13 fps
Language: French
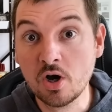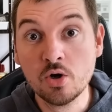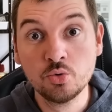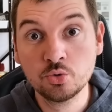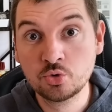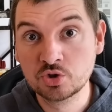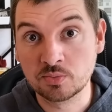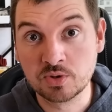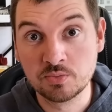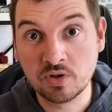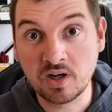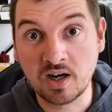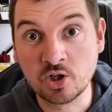ou tout
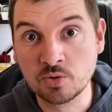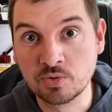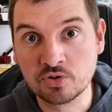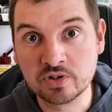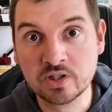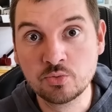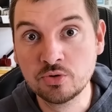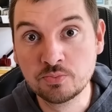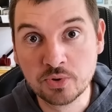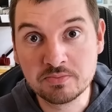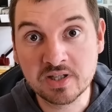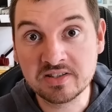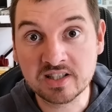simplement un commandant qui coûte peu de
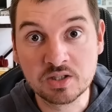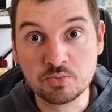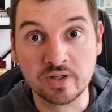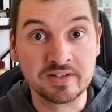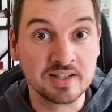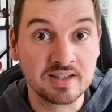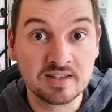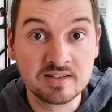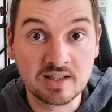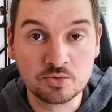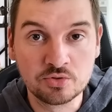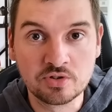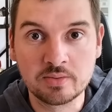mana, qui peut attaquer très
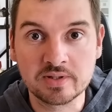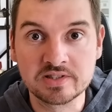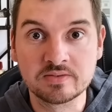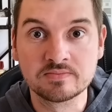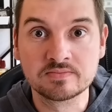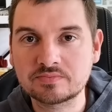tôt dans la partie.